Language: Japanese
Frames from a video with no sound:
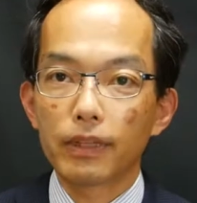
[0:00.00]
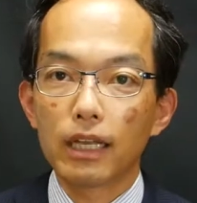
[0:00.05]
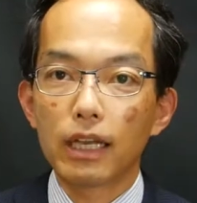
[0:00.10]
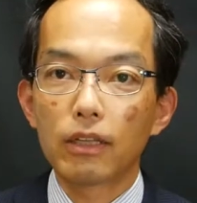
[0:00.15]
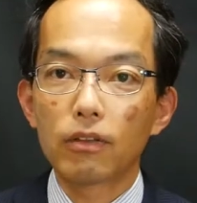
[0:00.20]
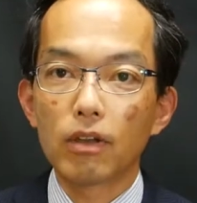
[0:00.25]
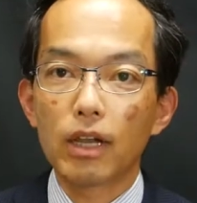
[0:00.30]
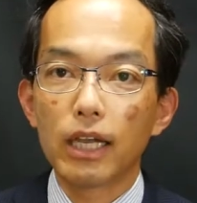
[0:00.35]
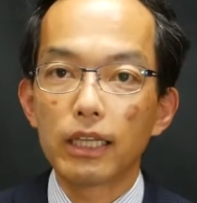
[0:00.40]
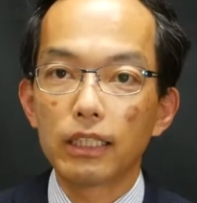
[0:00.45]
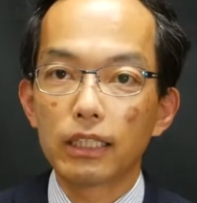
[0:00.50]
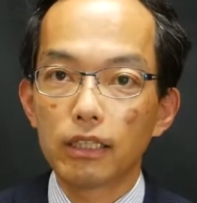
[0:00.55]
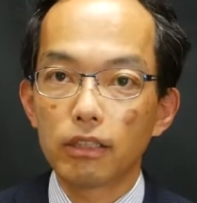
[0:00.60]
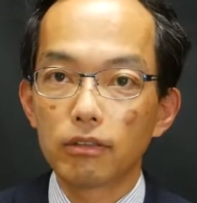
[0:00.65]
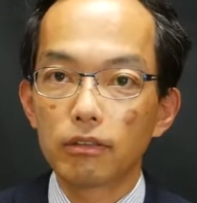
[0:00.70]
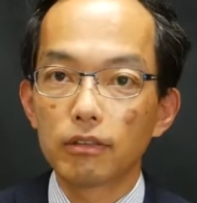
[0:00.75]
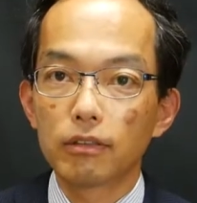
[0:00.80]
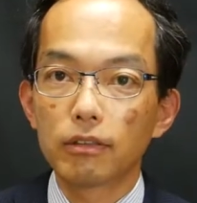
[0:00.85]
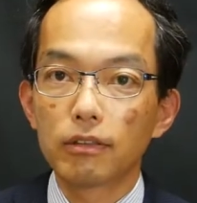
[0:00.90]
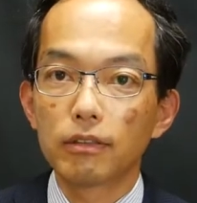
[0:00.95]
あの入って
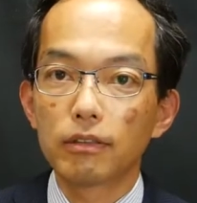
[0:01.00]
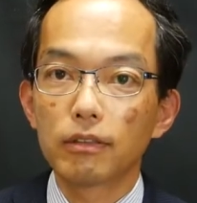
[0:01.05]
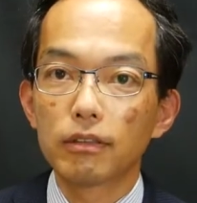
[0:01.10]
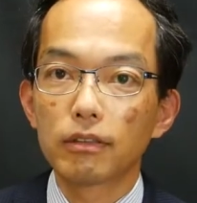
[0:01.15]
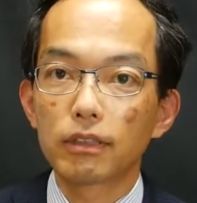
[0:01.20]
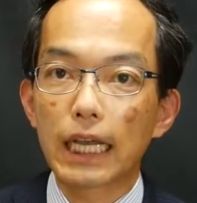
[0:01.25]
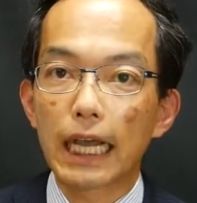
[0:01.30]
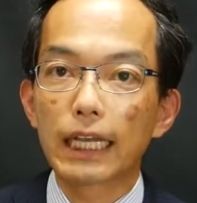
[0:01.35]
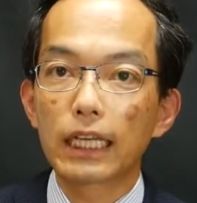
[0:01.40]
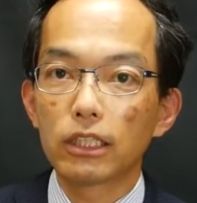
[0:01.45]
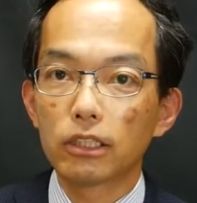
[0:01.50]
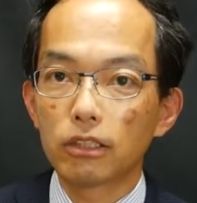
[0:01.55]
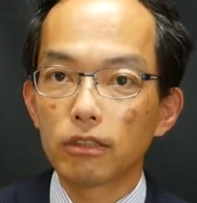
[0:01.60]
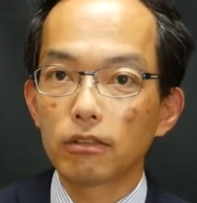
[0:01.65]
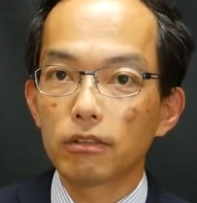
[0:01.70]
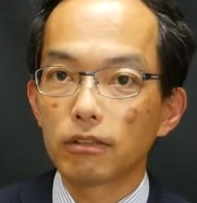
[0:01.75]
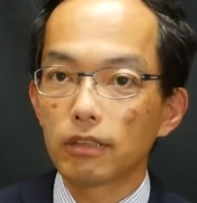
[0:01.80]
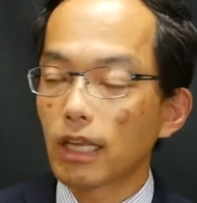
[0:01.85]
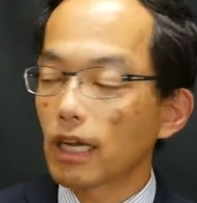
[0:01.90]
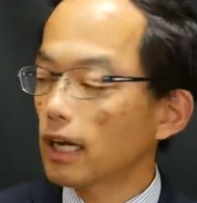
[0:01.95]
る掛け
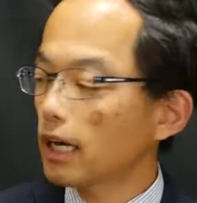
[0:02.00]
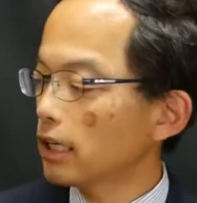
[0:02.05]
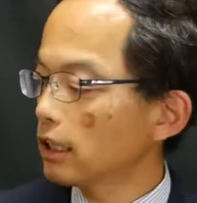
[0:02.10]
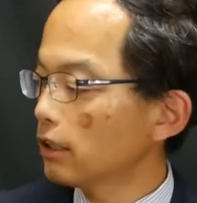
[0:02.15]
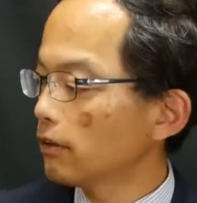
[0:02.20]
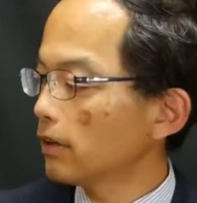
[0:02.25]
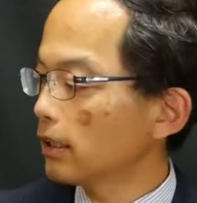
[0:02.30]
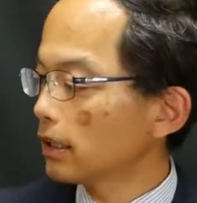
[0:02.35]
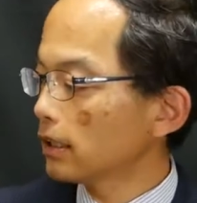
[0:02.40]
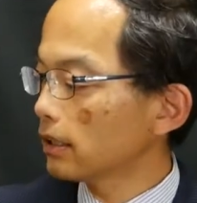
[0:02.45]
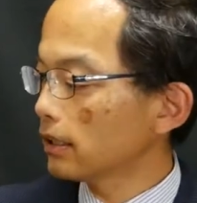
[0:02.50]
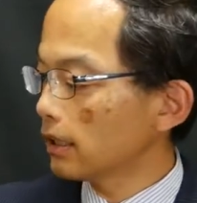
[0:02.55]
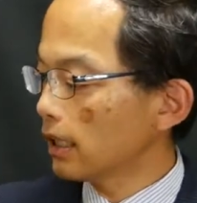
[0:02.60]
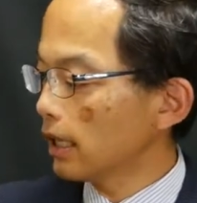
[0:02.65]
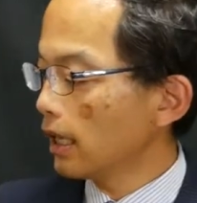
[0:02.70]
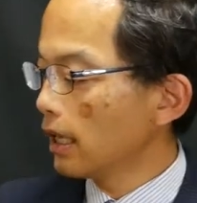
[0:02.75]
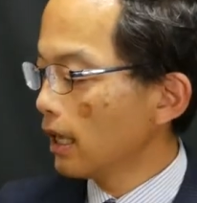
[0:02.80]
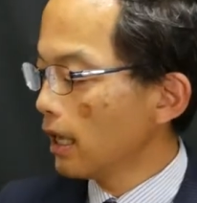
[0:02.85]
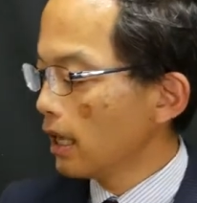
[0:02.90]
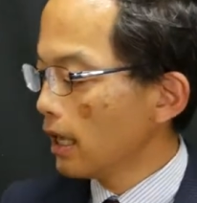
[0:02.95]
軸なんかにはです
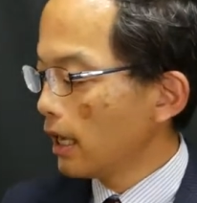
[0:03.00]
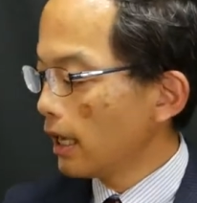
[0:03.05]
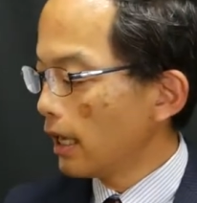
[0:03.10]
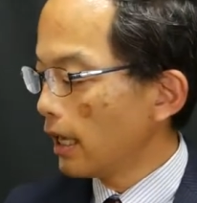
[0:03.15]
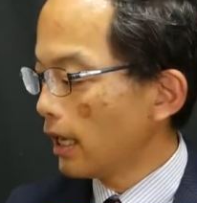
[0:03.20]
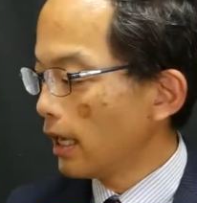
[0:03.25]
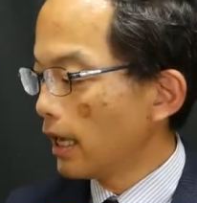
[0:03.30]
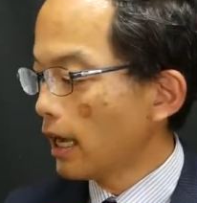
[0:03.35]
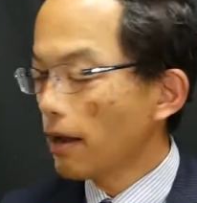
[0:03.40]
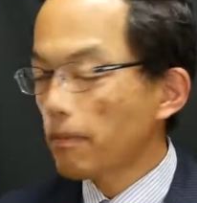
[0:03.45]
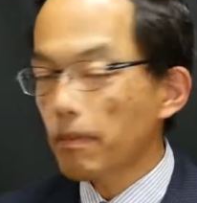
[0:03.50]
ね、えー、